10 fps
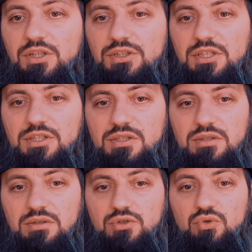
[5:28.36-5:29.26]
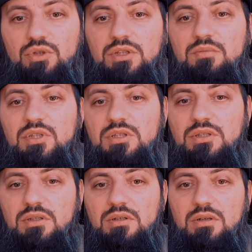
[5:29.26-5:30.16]
есть, э, что это
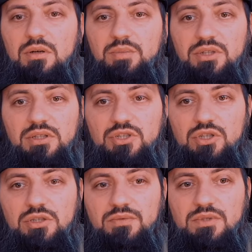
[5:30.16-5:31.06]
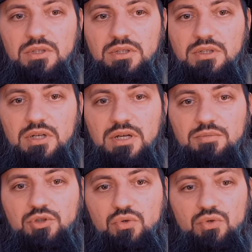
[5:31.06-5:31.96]
мини-приложение э, в
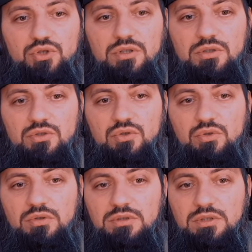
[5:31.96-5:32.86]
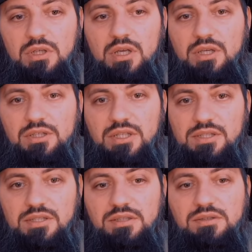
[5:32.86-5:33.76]
Telegram, схожее с Docs,
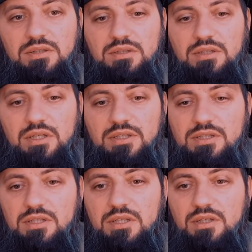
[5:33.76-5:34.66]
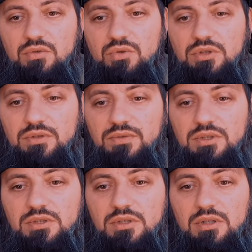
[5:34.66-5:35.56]
есть ссылка на их телегу и
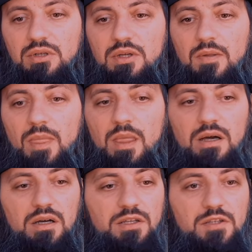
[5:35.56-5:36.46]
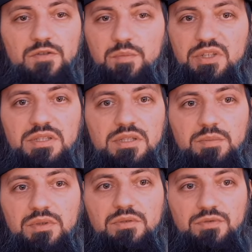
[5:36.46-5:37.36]
Twitter, а, и, в
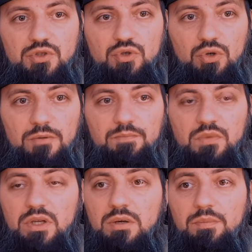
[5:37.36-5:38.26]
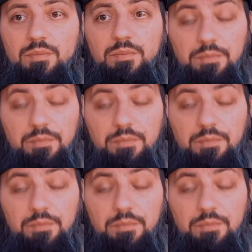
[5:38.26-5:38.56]
принципе, все. А,